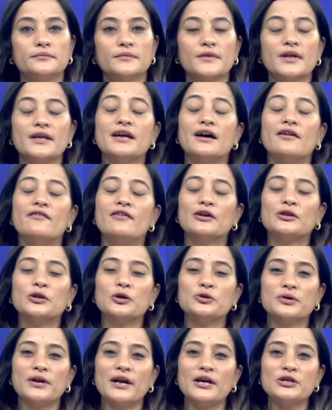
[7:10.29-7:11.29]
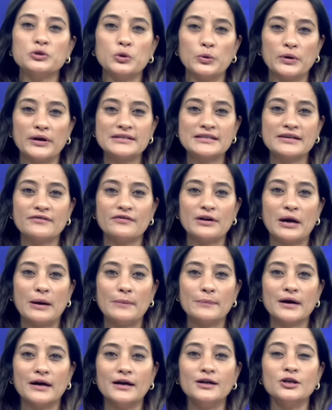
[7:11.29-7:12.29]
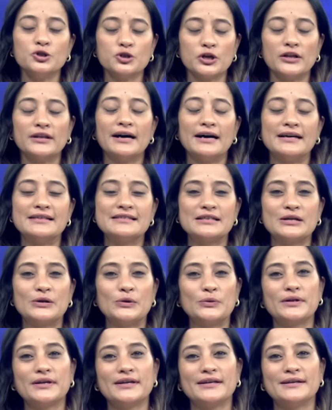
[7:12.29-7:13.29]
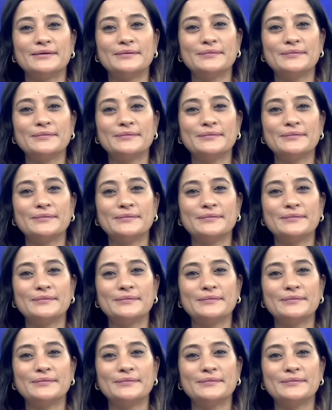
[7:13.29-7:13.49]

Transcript: यह वक्त हो तो चला है छोटे से विराम का जल्द हाजिर होते हैं